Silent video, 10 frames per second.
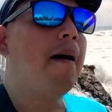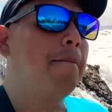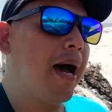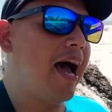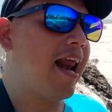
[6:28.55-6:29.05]

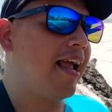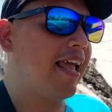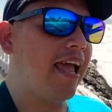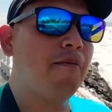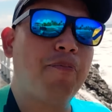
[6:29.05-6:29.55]
para
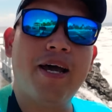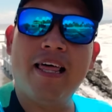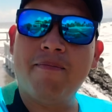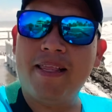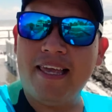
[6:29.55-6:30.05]
que
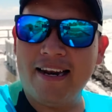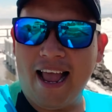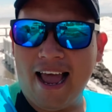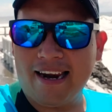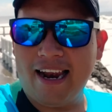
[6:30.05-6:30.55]
puedan venir
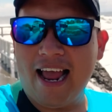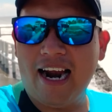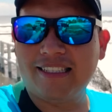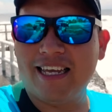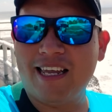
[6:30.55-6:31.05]
a
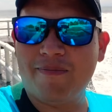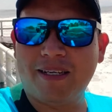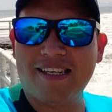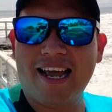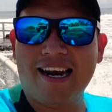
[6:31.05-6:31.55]
relajarse y
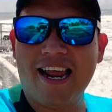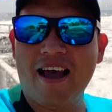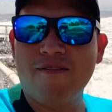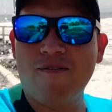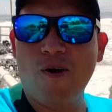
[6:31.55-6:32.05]

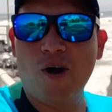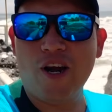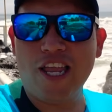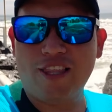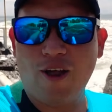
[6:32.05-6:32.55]
pasarla
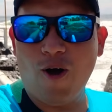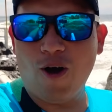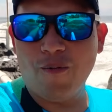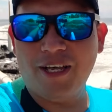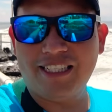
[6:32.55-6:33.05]
bonito,
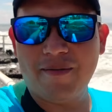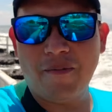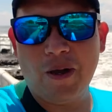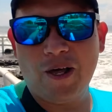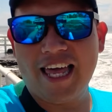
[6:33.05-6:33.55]
como dice mi
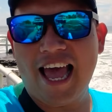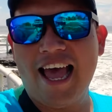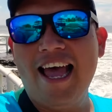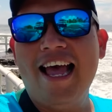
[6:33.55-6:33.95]
amigo de allá,